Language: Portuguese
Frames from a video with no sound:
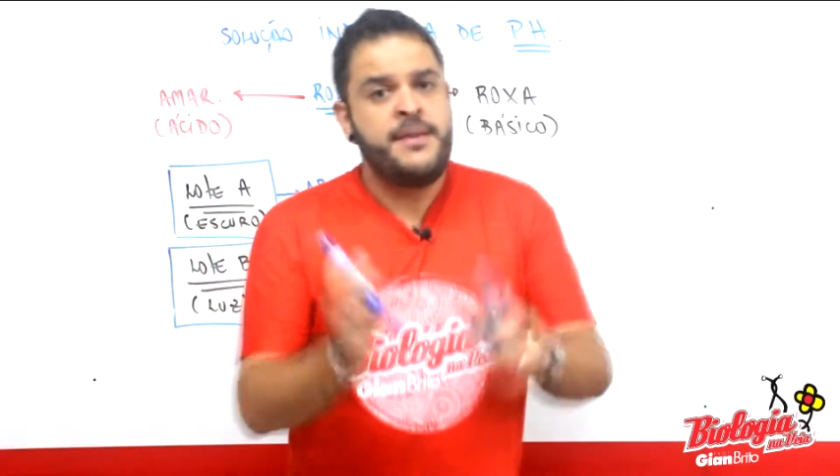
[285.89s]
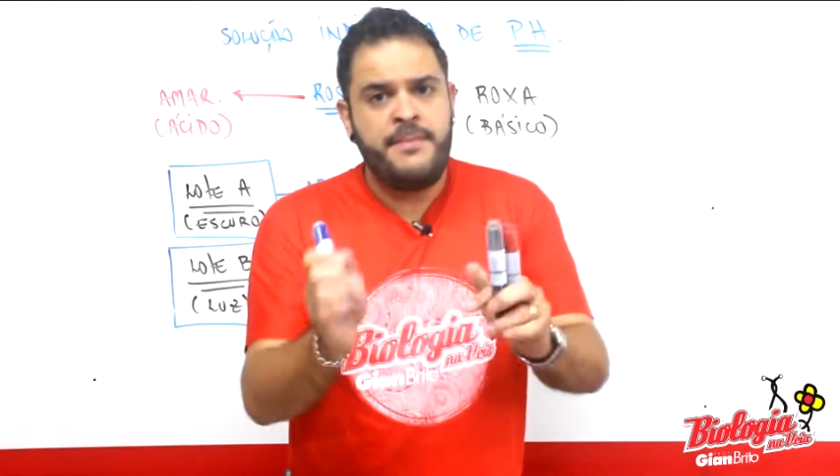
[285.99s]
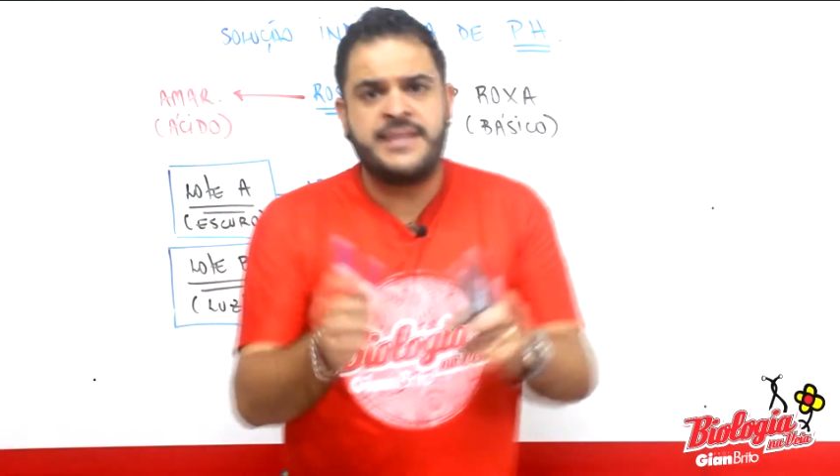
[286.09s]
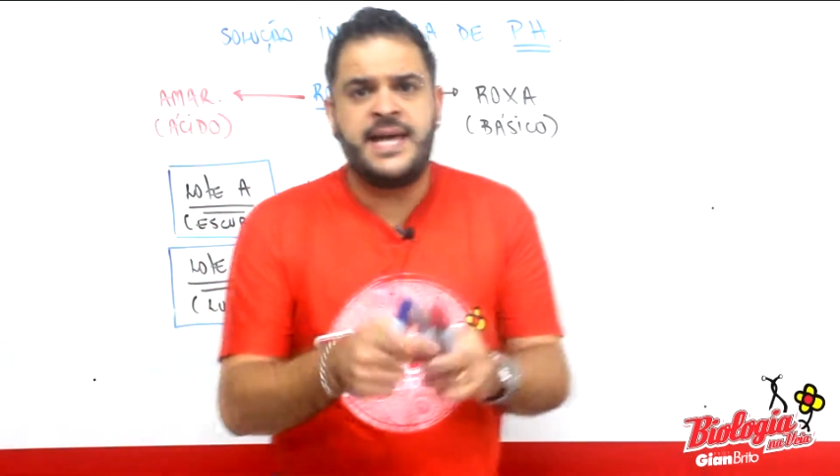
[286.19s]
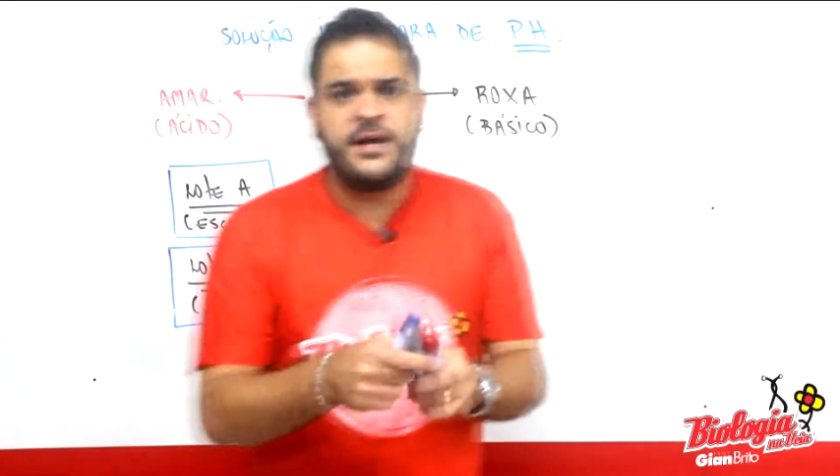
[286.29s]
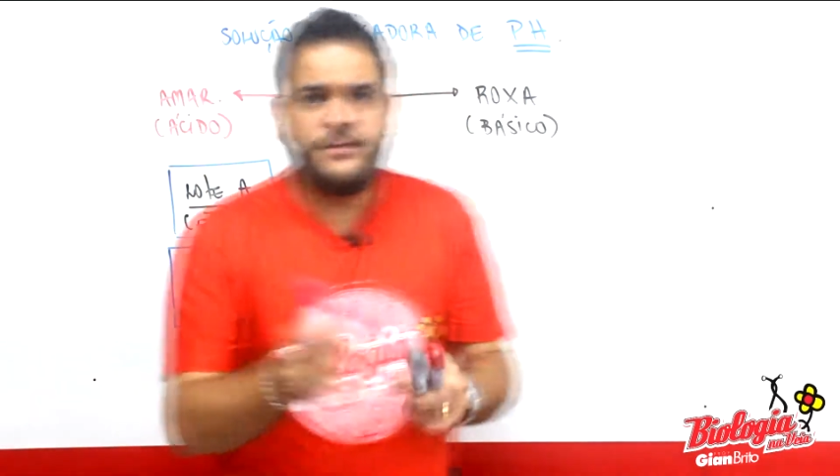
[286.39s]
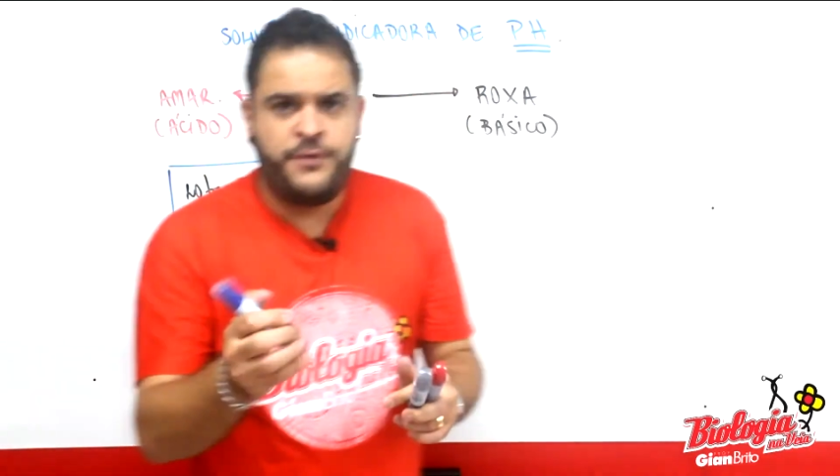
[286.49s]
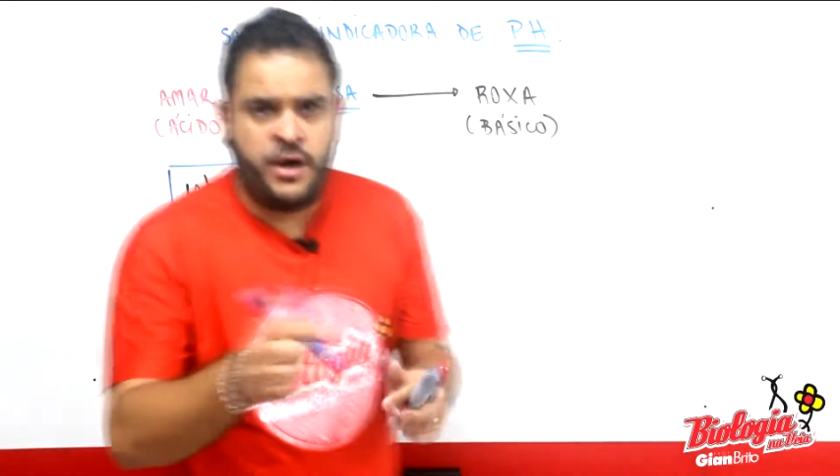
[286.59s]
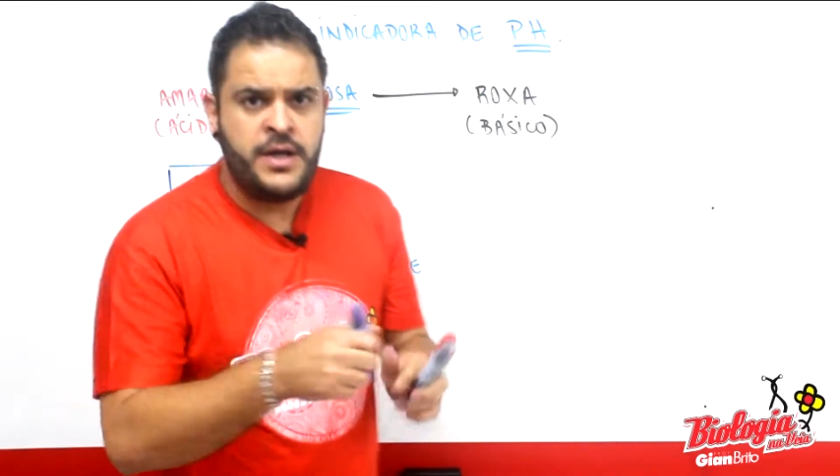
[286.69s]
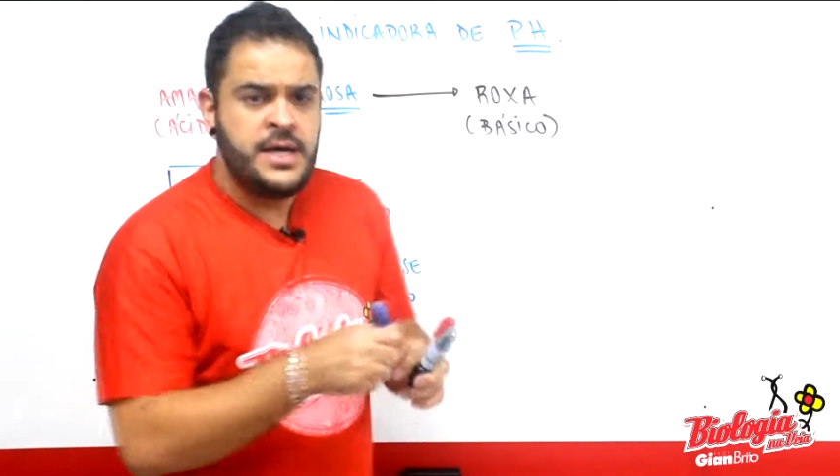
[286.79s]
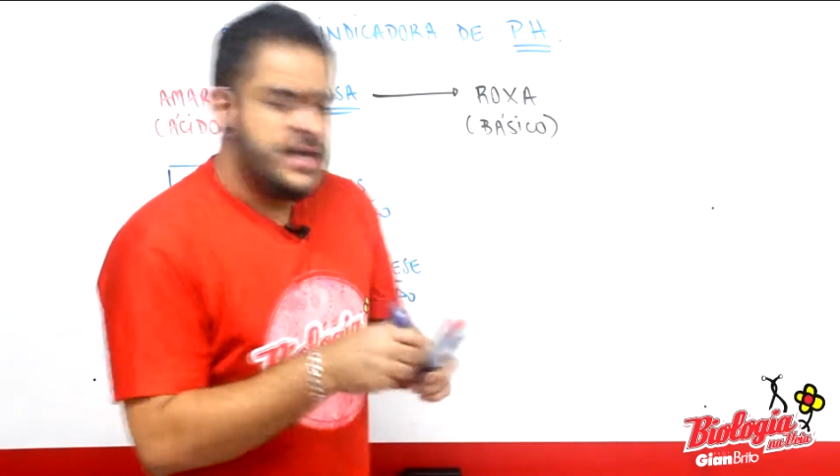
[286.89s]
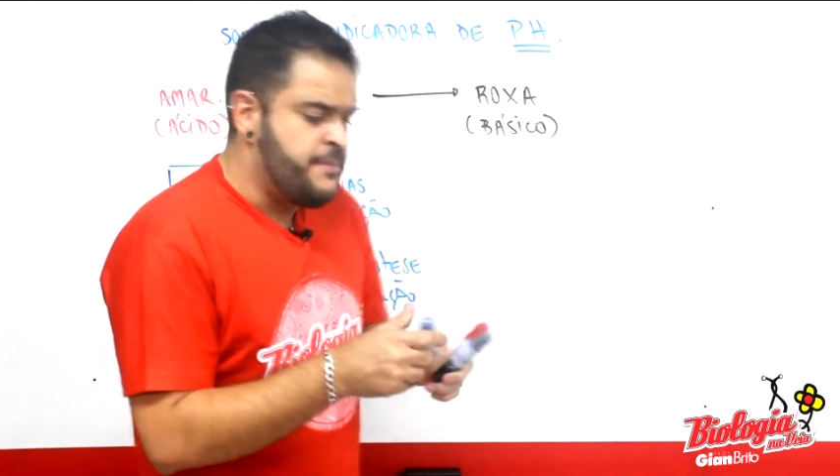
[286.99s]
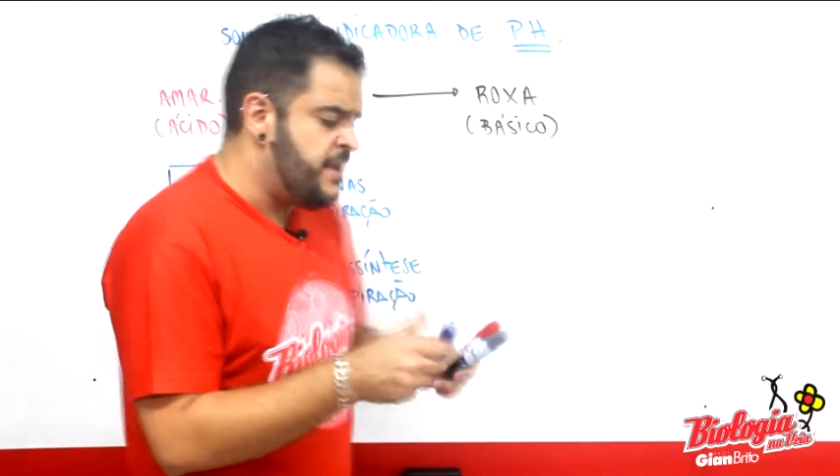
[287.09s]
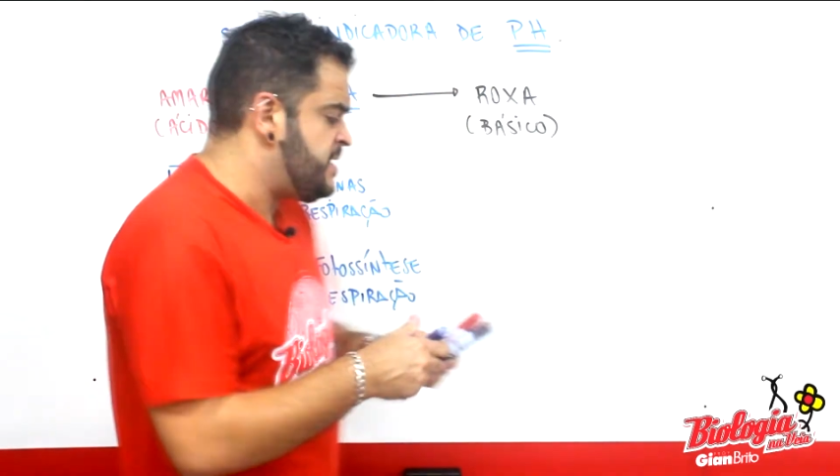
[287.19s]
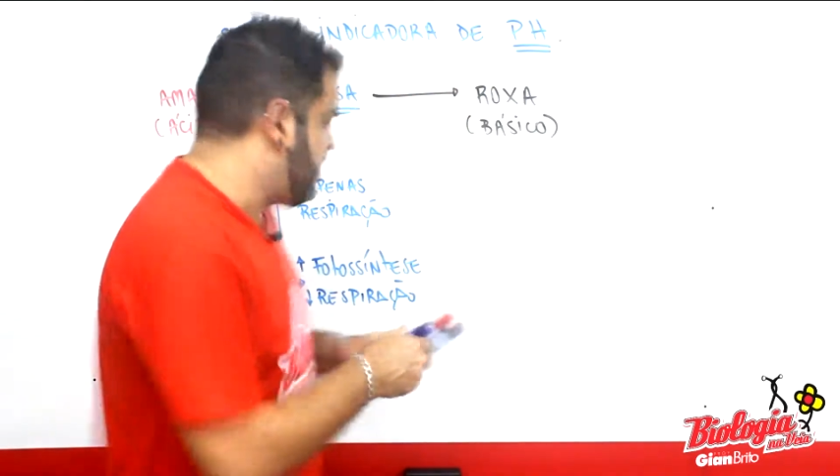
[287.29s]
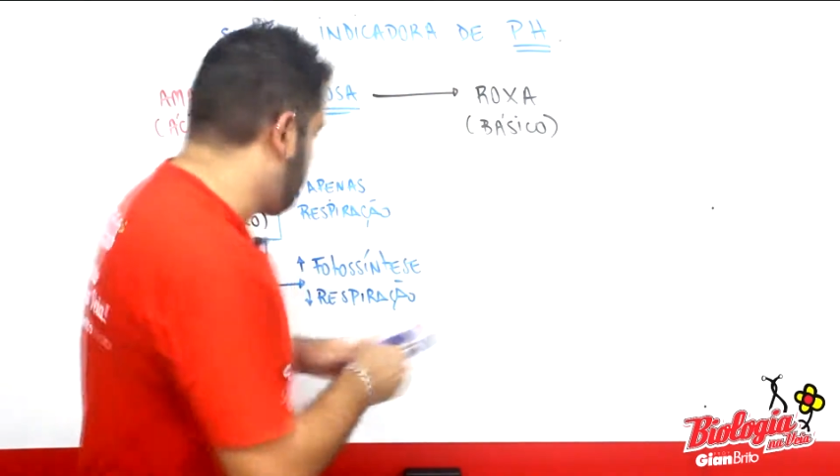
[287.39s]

mas aí eu vou imaginar